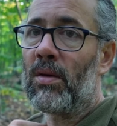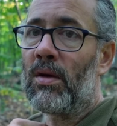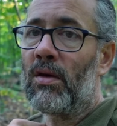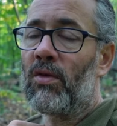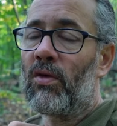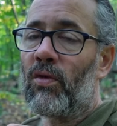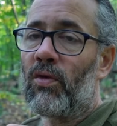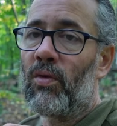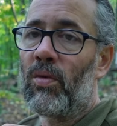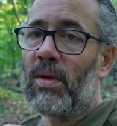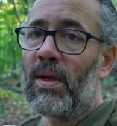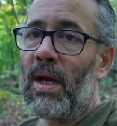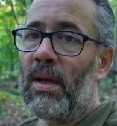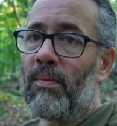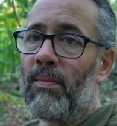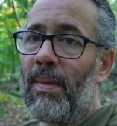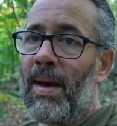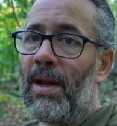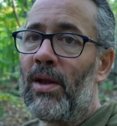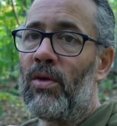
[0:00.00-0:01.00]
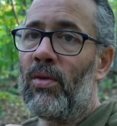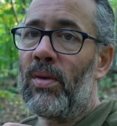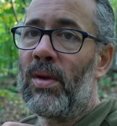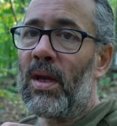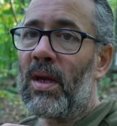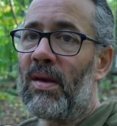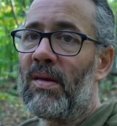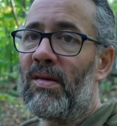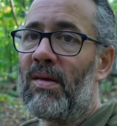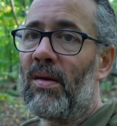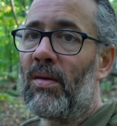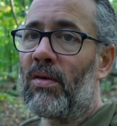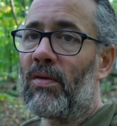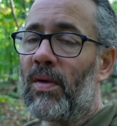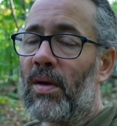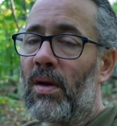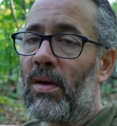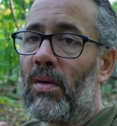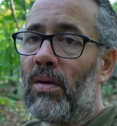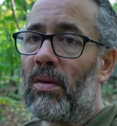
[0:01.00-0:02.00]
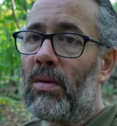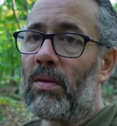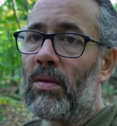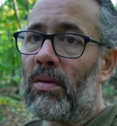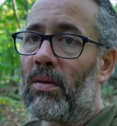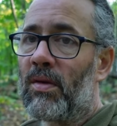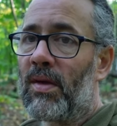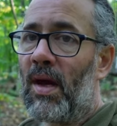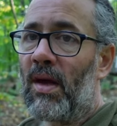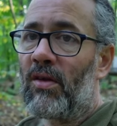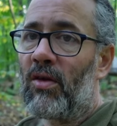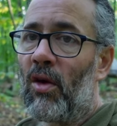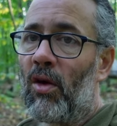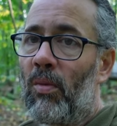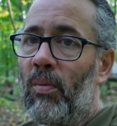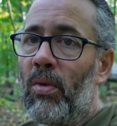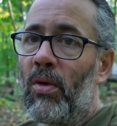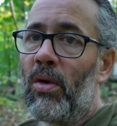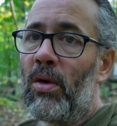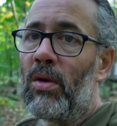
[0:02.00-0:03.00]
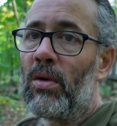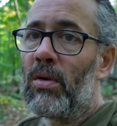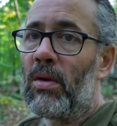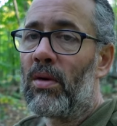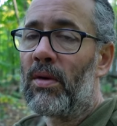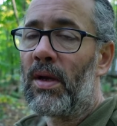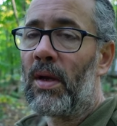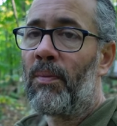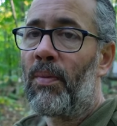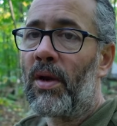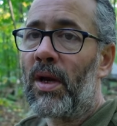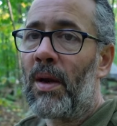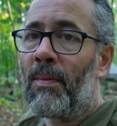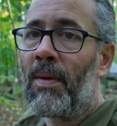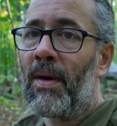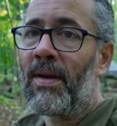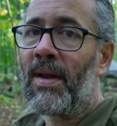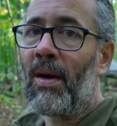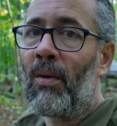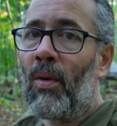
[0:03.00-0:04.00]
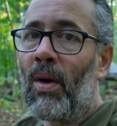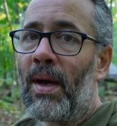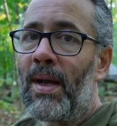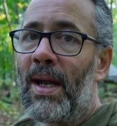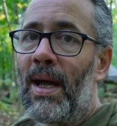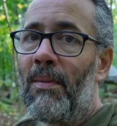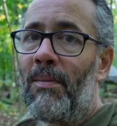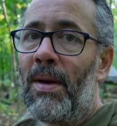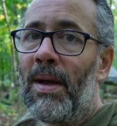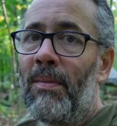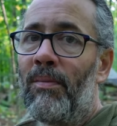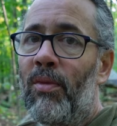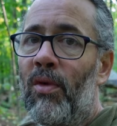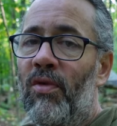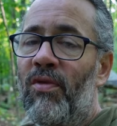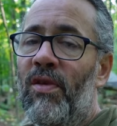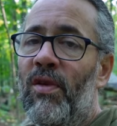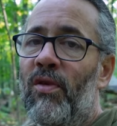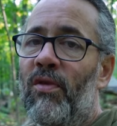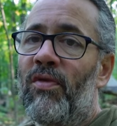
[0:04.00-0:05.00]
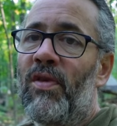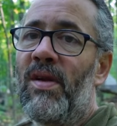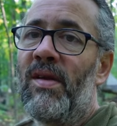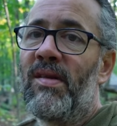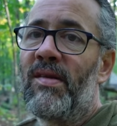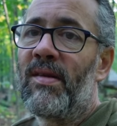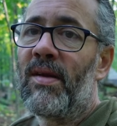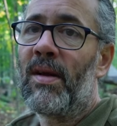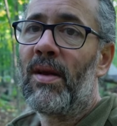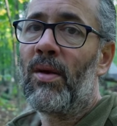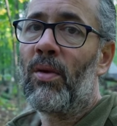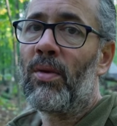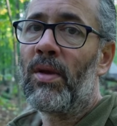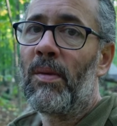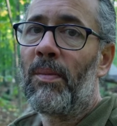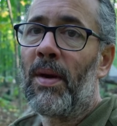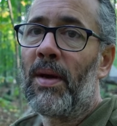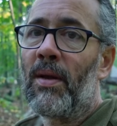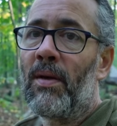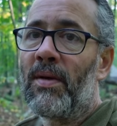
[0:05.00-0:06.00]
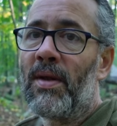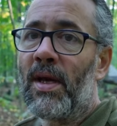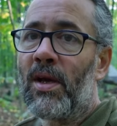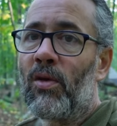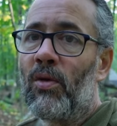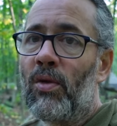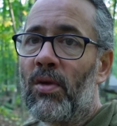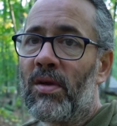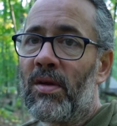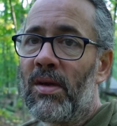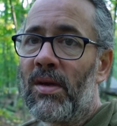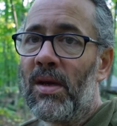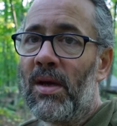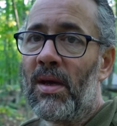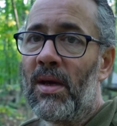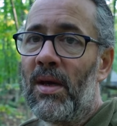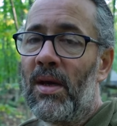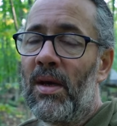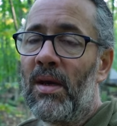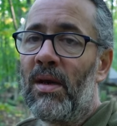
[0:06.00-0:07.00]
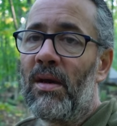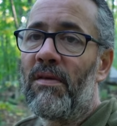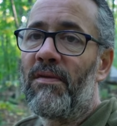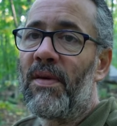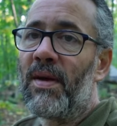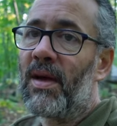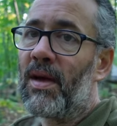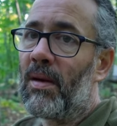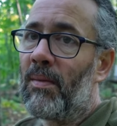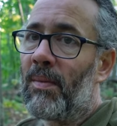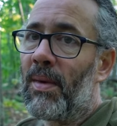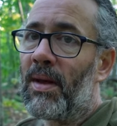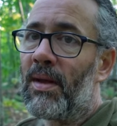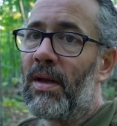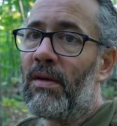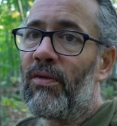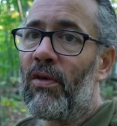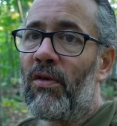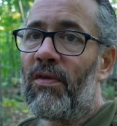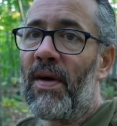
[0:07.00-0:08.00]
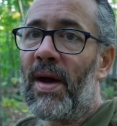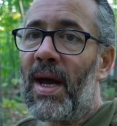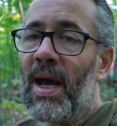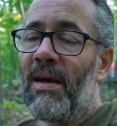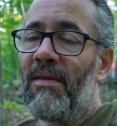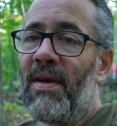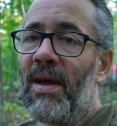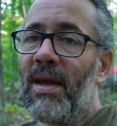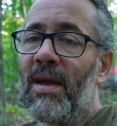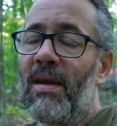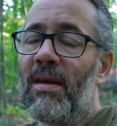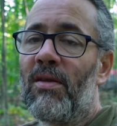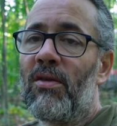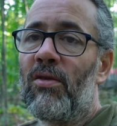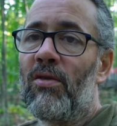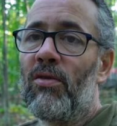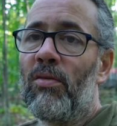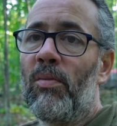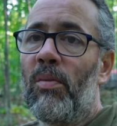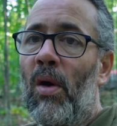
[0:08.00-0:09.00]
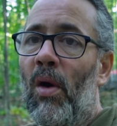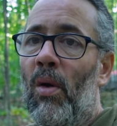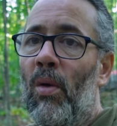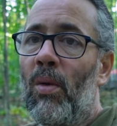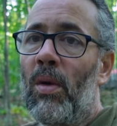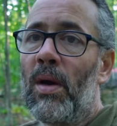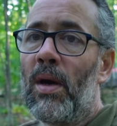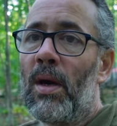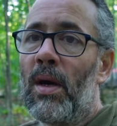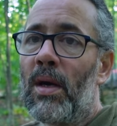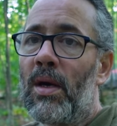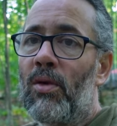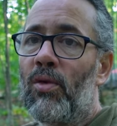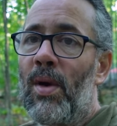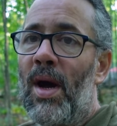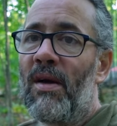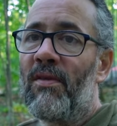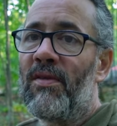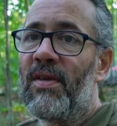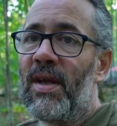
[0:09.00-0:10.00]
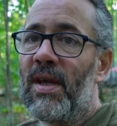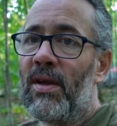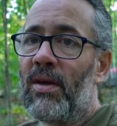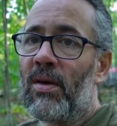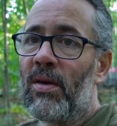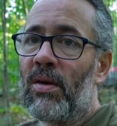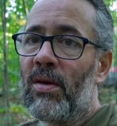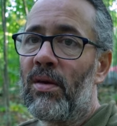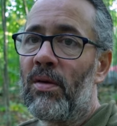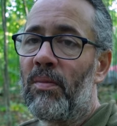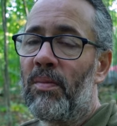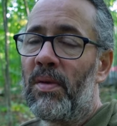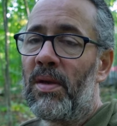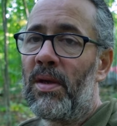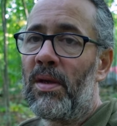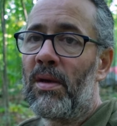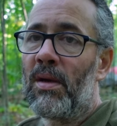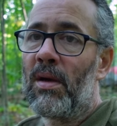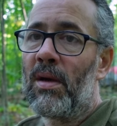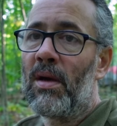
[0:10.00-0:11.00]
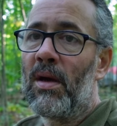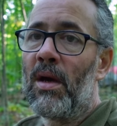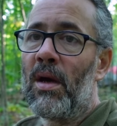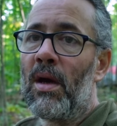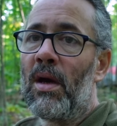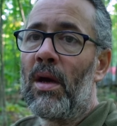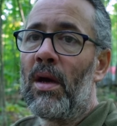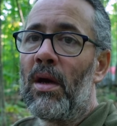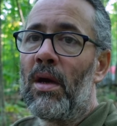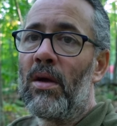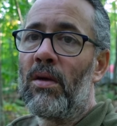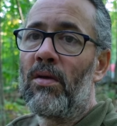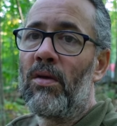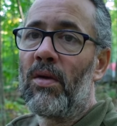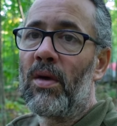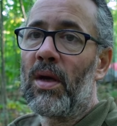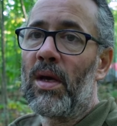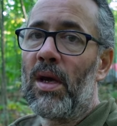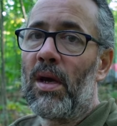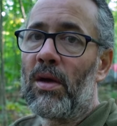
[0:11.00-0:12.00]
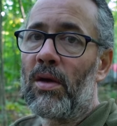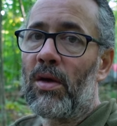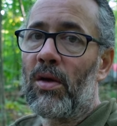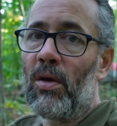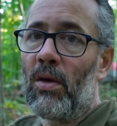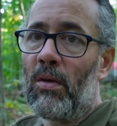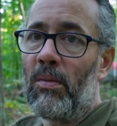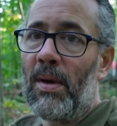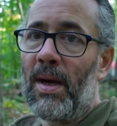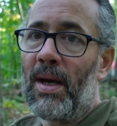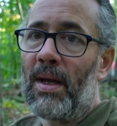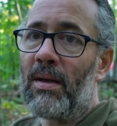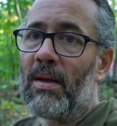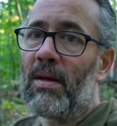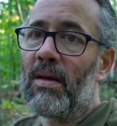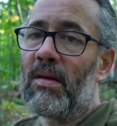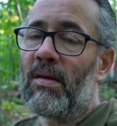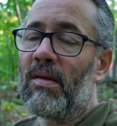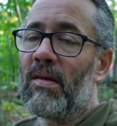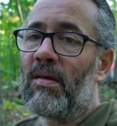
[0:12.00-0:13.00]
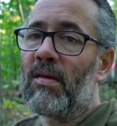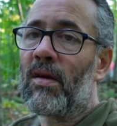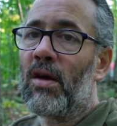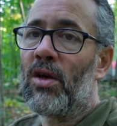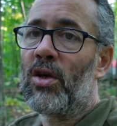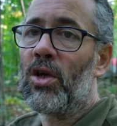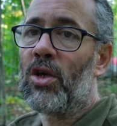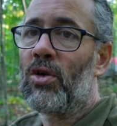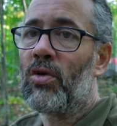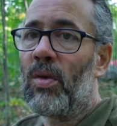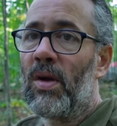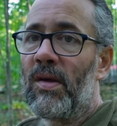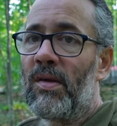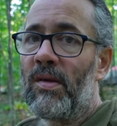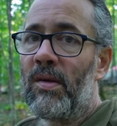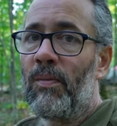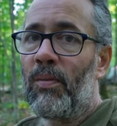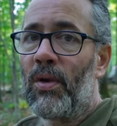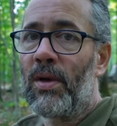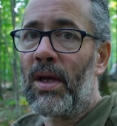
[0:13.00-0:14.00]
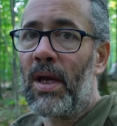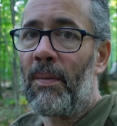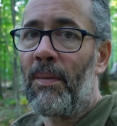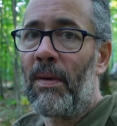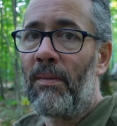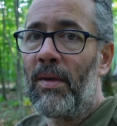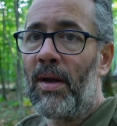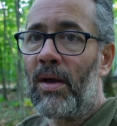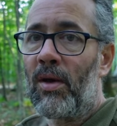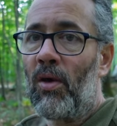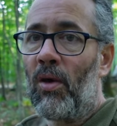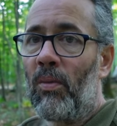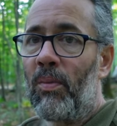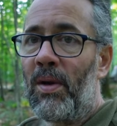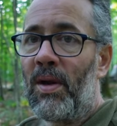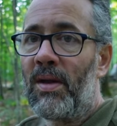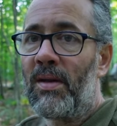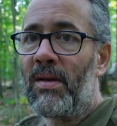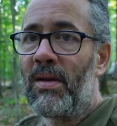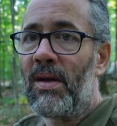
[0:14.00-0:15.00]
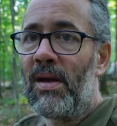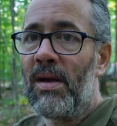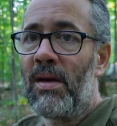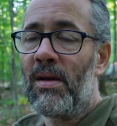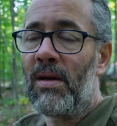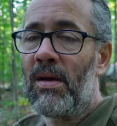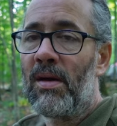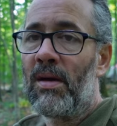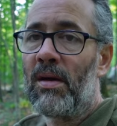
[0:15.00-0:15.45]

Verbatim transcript: ils souffrent tout le temps de malnutrition, ça fait qu'on s'en sort pas. On n'est pas capable d'avoir de la belle bouffe lyophilisée là, au dépanneur d'à côté. Fait qu'à un moment donné, il faut faire avec. Du bon euh, craft dinner, puis euh, du riz Uncle Ben, c'est ce que j'ai choisi pour être capable de compléter